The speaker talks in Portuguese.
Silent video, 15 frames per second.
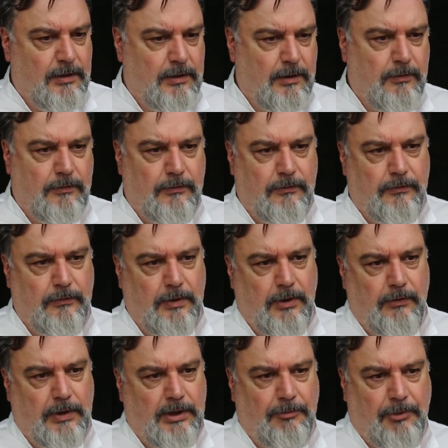Então,
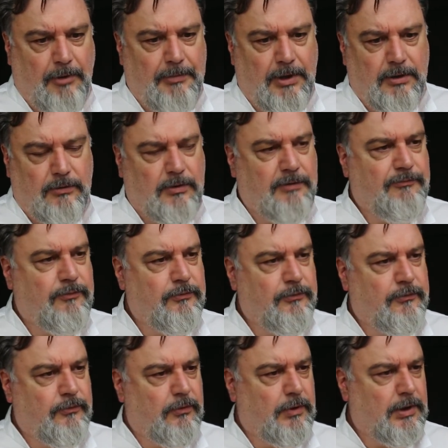é um equipamento que
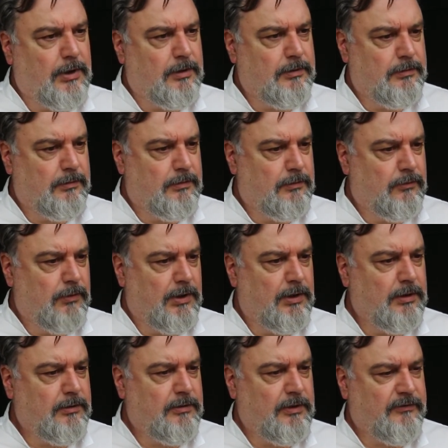funciona
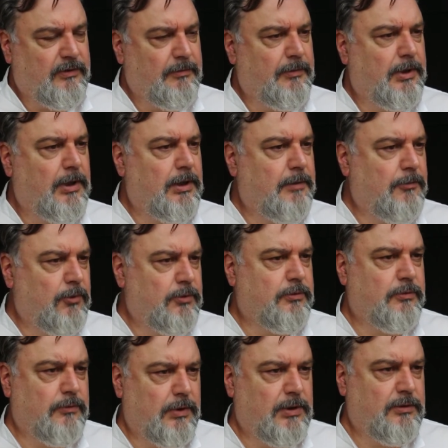durante a semana e
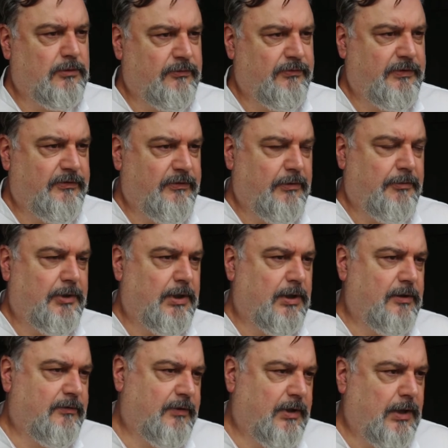muito durante os fins de semana,